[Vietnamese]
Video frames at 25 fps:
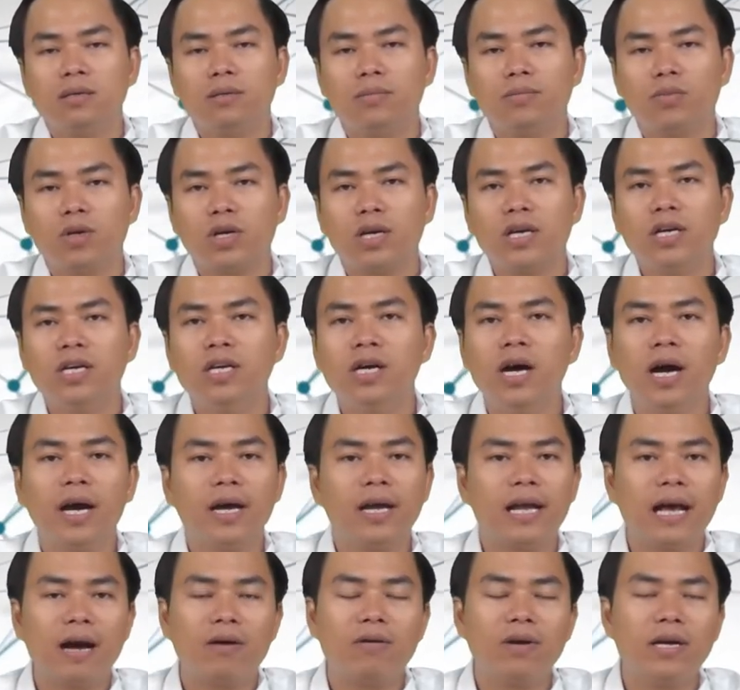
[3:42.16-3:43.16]
một cái
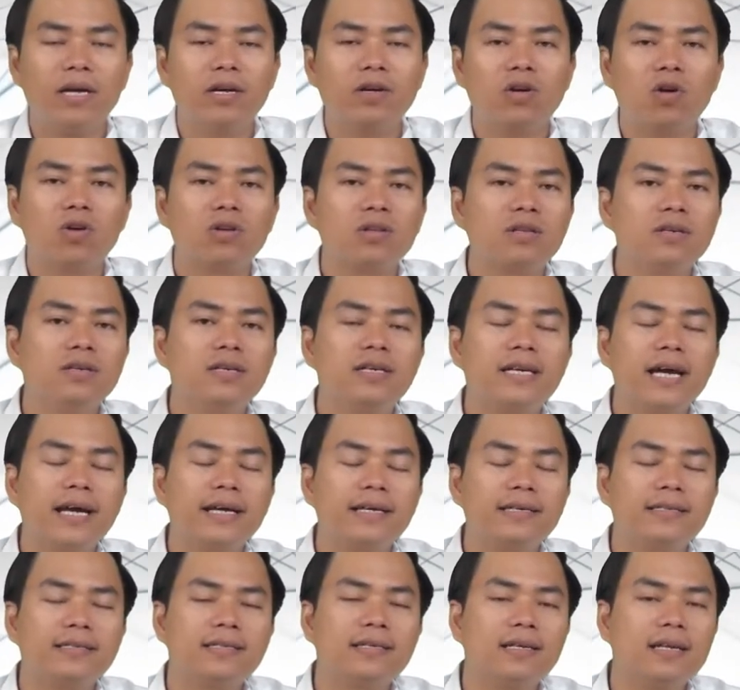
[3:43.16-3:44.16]
người nào đấy có tư
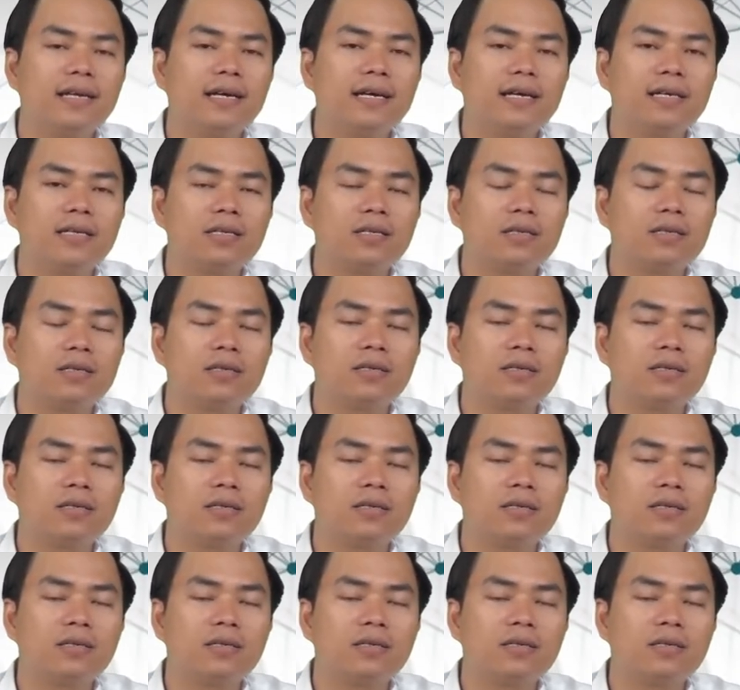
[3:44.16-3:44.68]
cách rất là